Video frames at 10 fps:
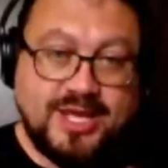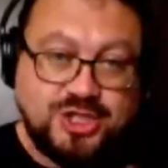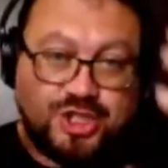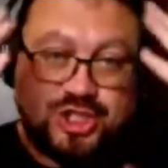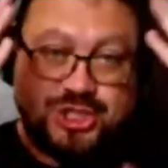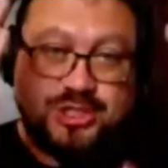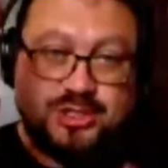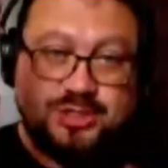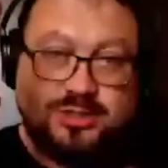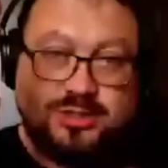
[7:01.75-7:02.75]

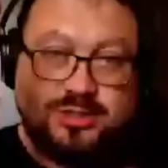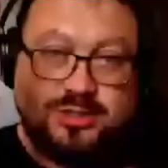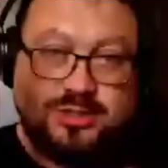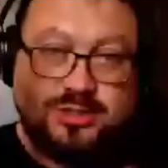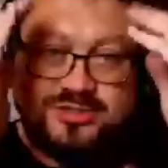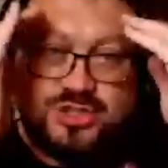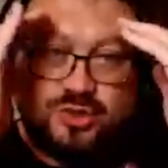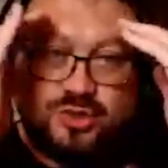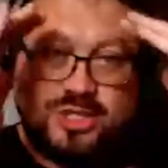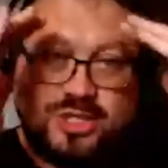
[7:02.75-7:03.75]
esci dalla
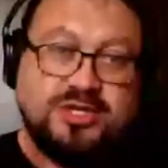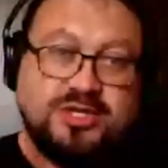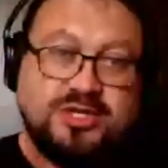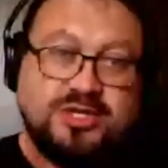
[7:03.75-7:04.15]
visione di quello che